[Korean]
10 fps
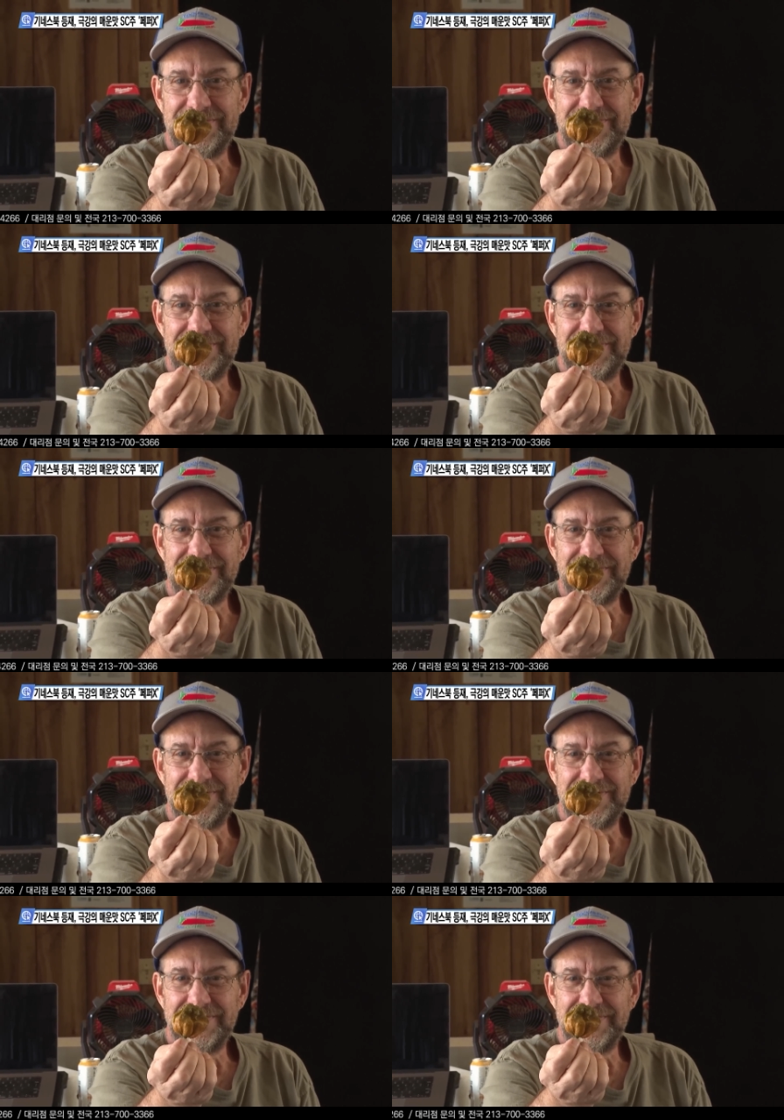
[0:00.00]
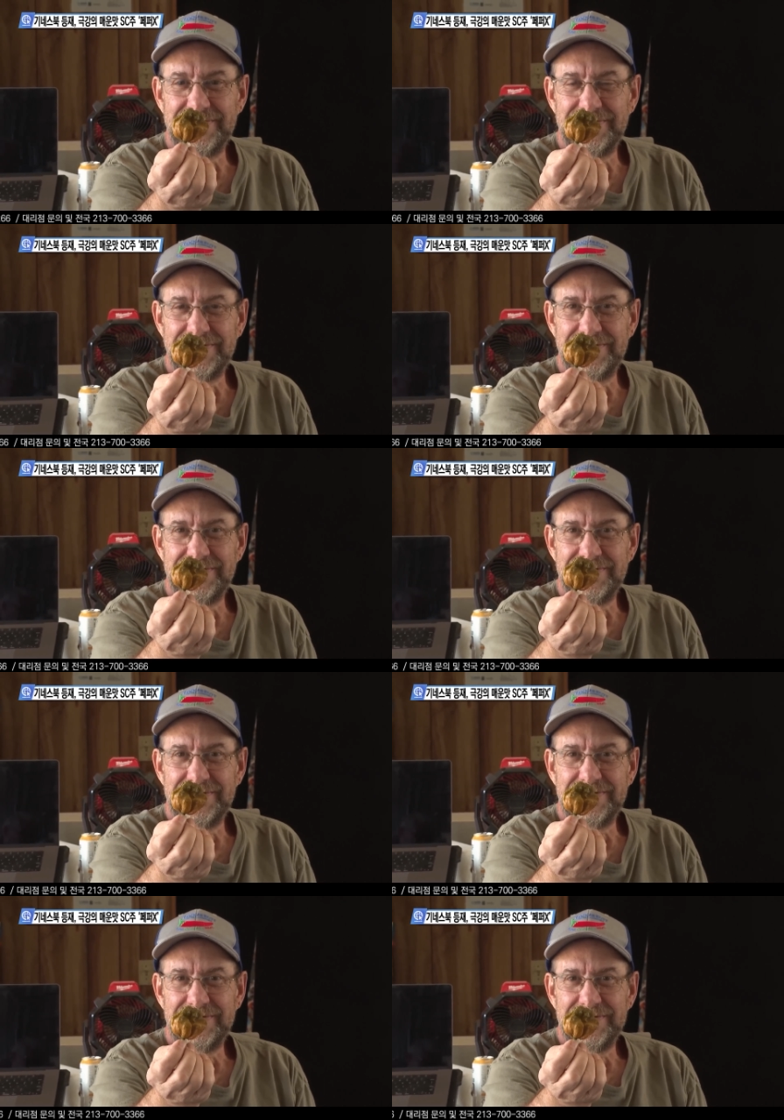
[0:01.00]
앞으로 판매되는 핫소스를
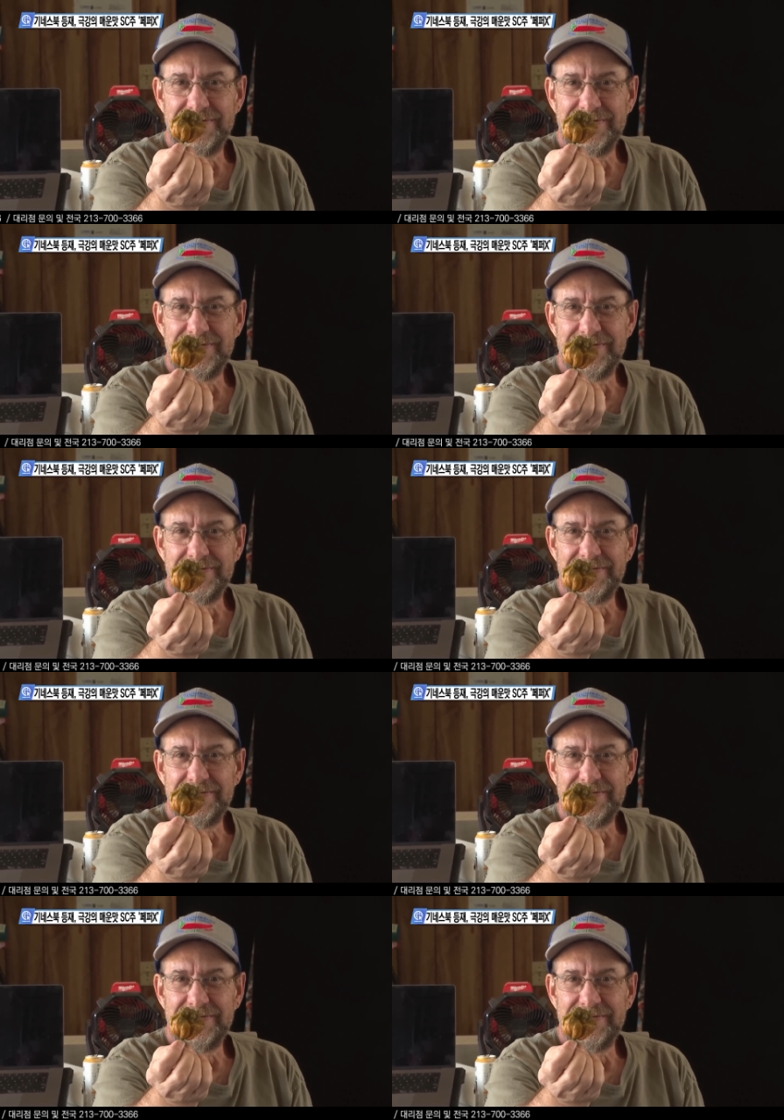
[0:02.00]
통해서만